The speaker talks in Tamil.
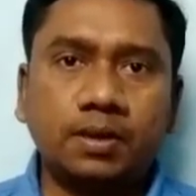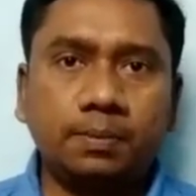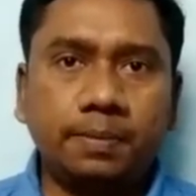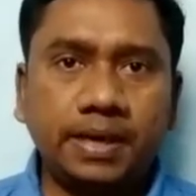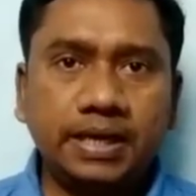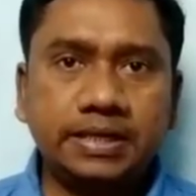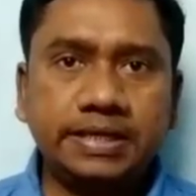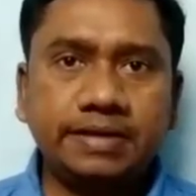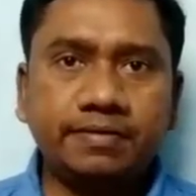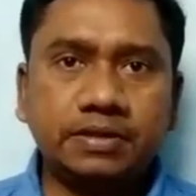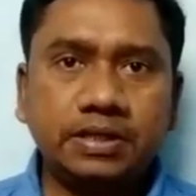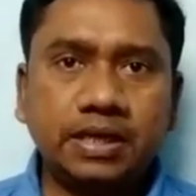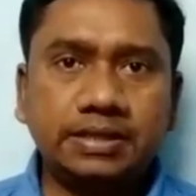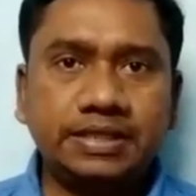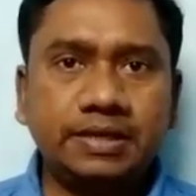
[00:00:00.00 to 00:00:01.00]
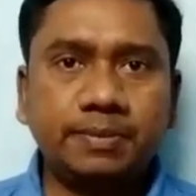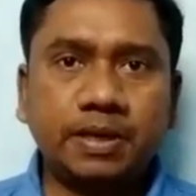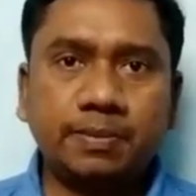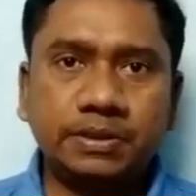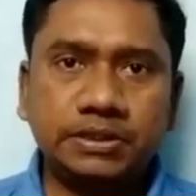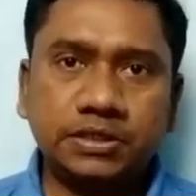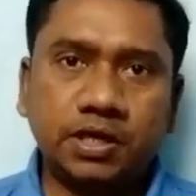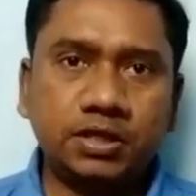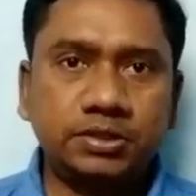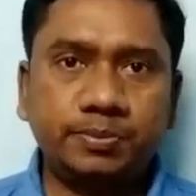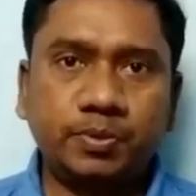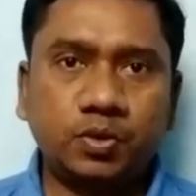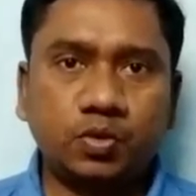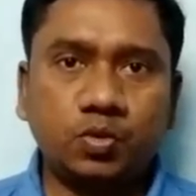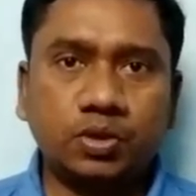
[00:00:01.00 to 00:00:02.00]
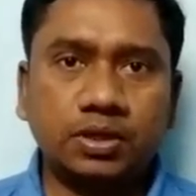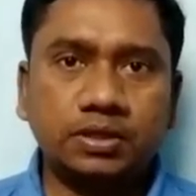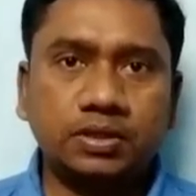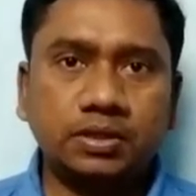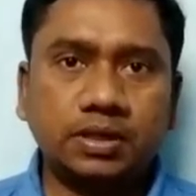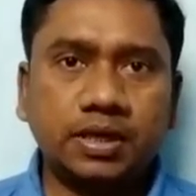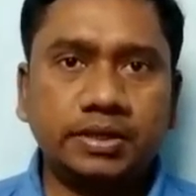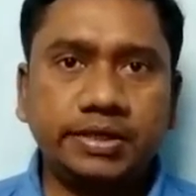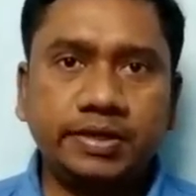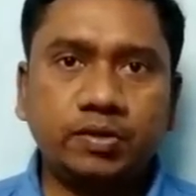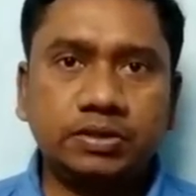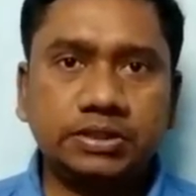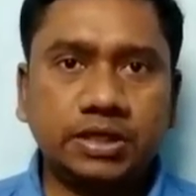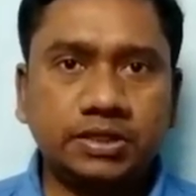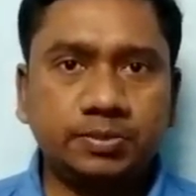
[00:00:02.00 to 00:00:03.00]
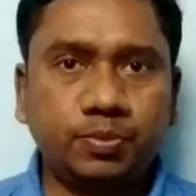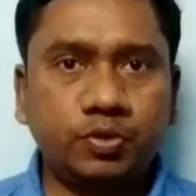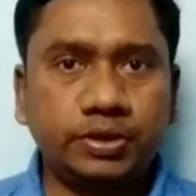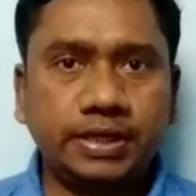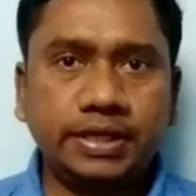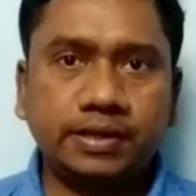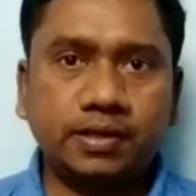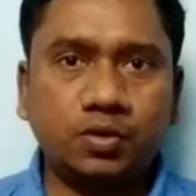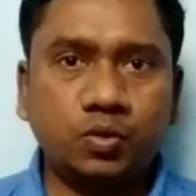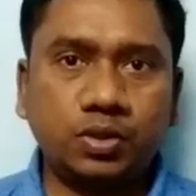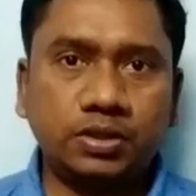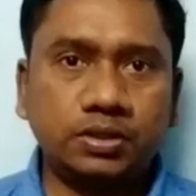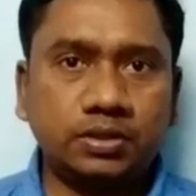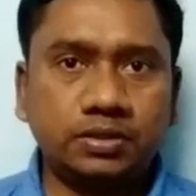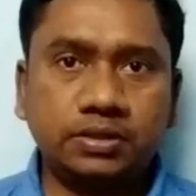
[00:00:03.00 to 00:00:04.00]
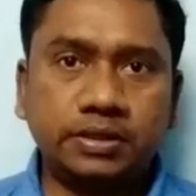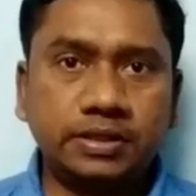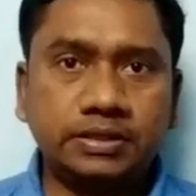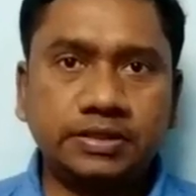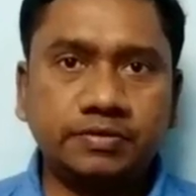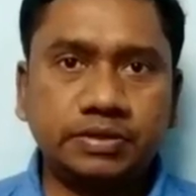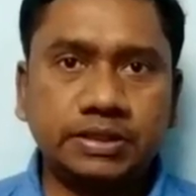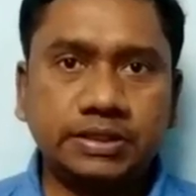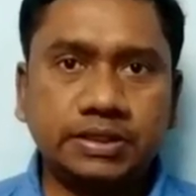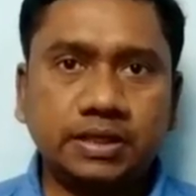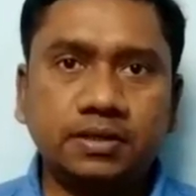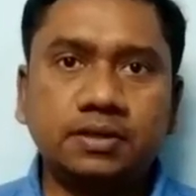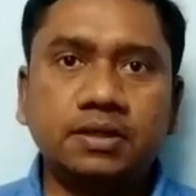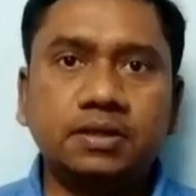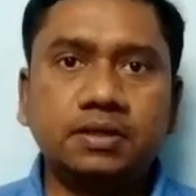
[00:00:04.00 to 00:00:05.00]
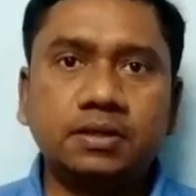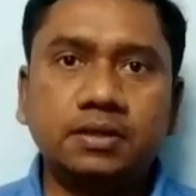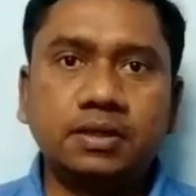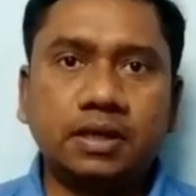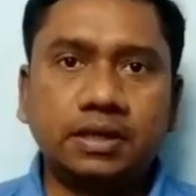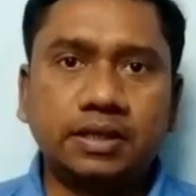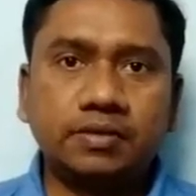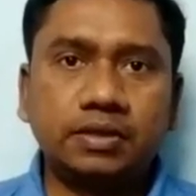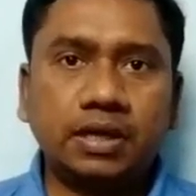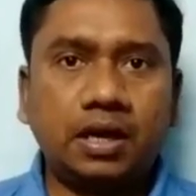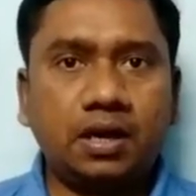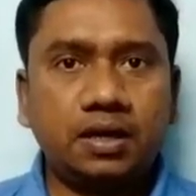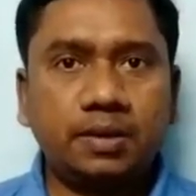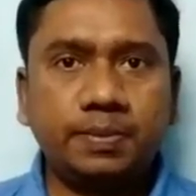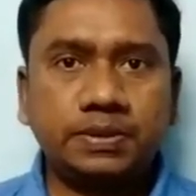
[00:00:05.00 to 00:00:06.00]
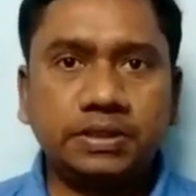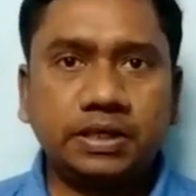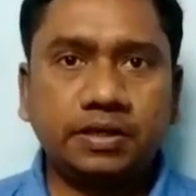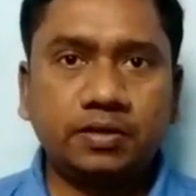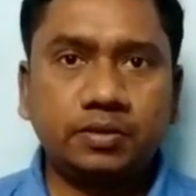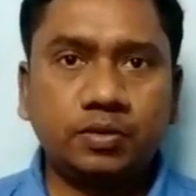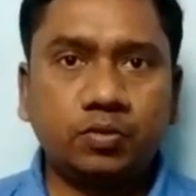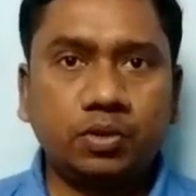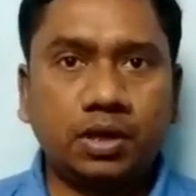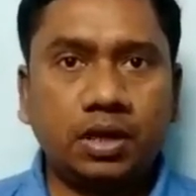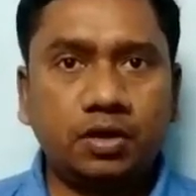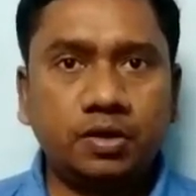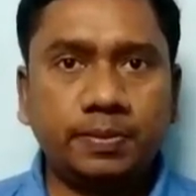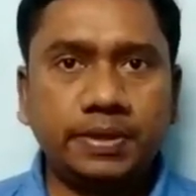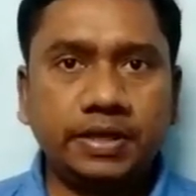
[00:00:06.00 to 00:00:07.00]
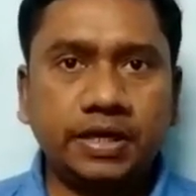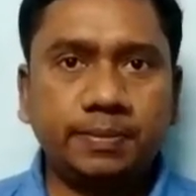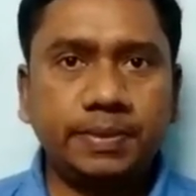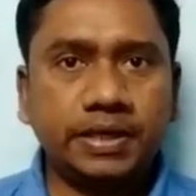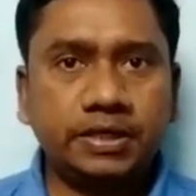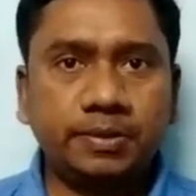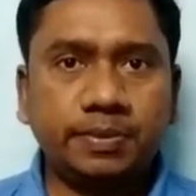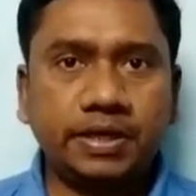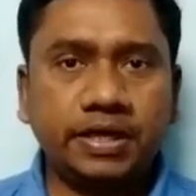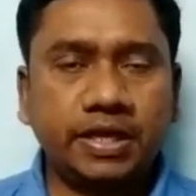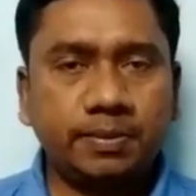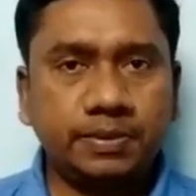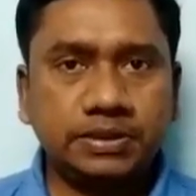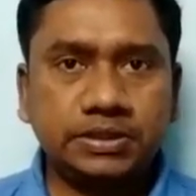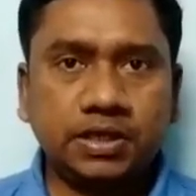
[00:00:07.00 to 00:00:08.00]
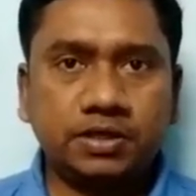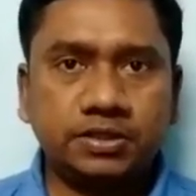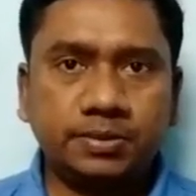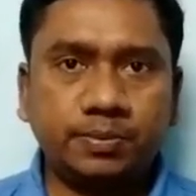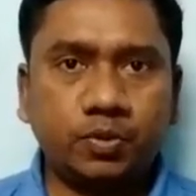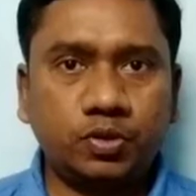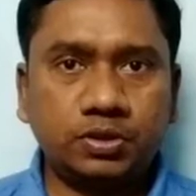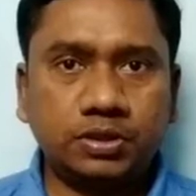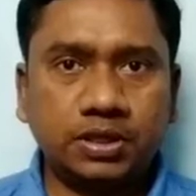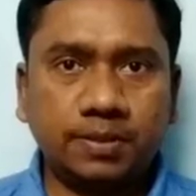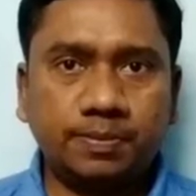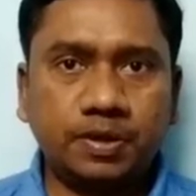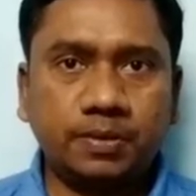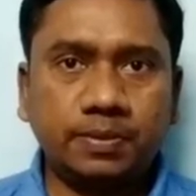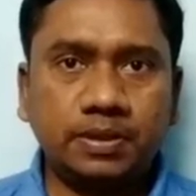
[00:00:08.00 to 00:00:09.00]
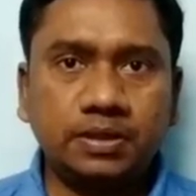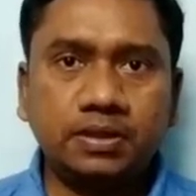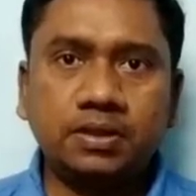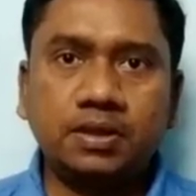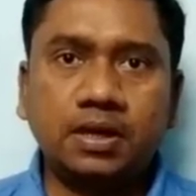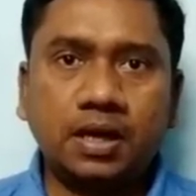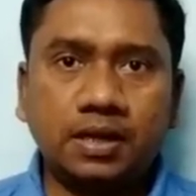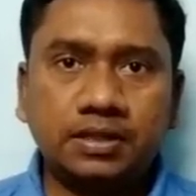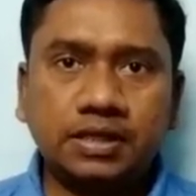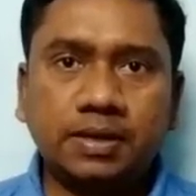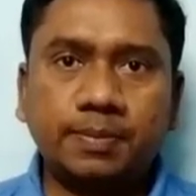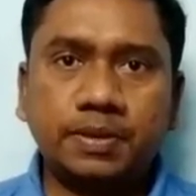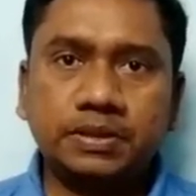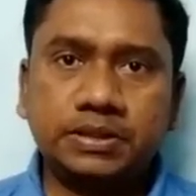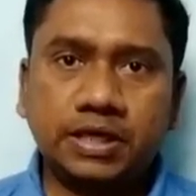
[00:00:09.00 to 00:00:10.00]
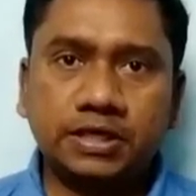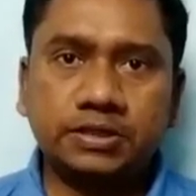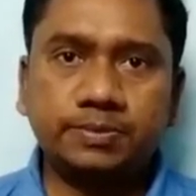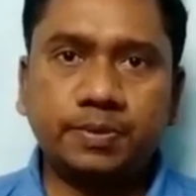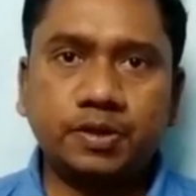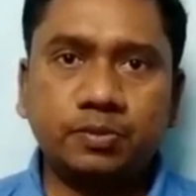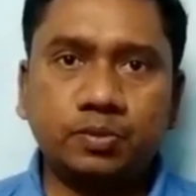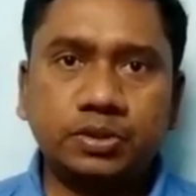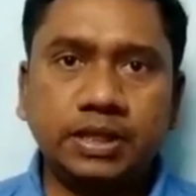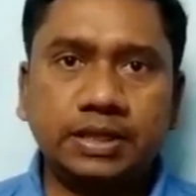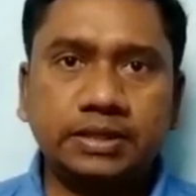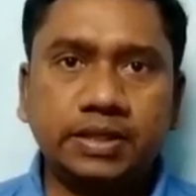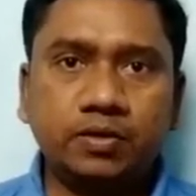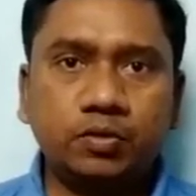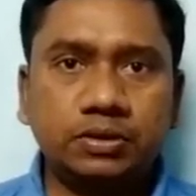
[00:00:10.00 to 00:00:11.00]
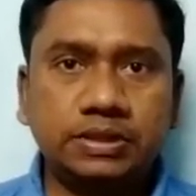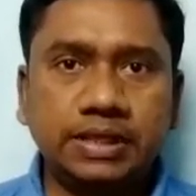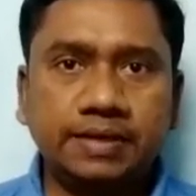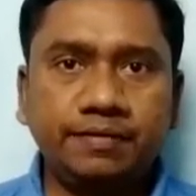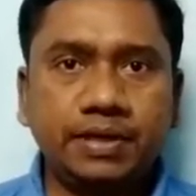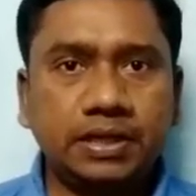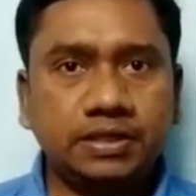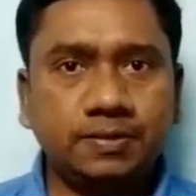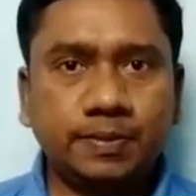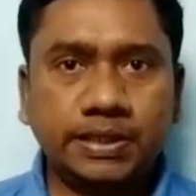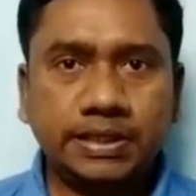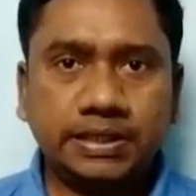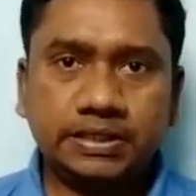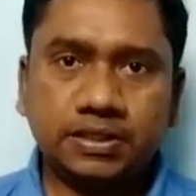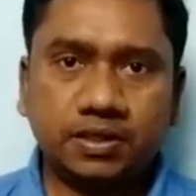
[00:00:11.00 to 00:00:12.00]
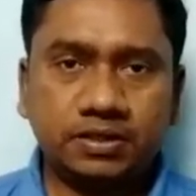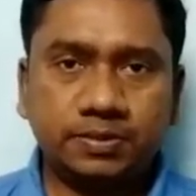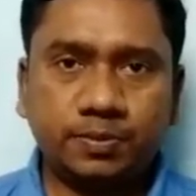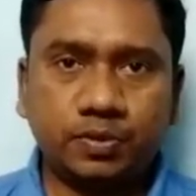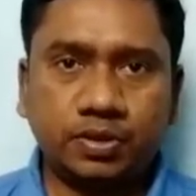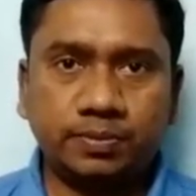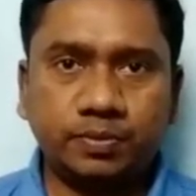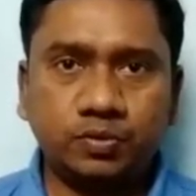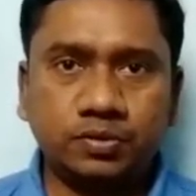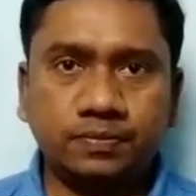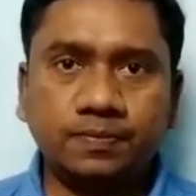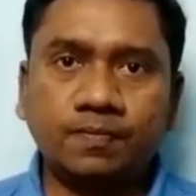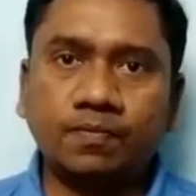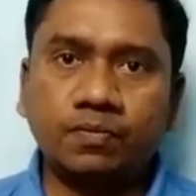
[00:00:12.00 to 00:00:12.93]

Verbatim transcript: பேட்ரி வந்து அதிகமாக நம்ம சார்ஜ் போடக்கூடாது கண்டினியூவாக சார்ஜ் போட்டுகிட்டே இருக்கக்கூடாதுன்றது தெரிஞ்ச விஷயந்தான் அதாவது ஆரம்பத்தில் நான் வந்து ஒரு ஆறு மணி நேரம் எட்டு மணி நேரம் சார்ஜ் போட்டதுக்கப்புறமா அதுக்கப்புறம் சார்ஜ் பண்ணும்போது எந்த அளவுக்கு தேவையோ அதுக்கு மட்டும் நீங்கள் சார்ஜ் போட்டால் போதும்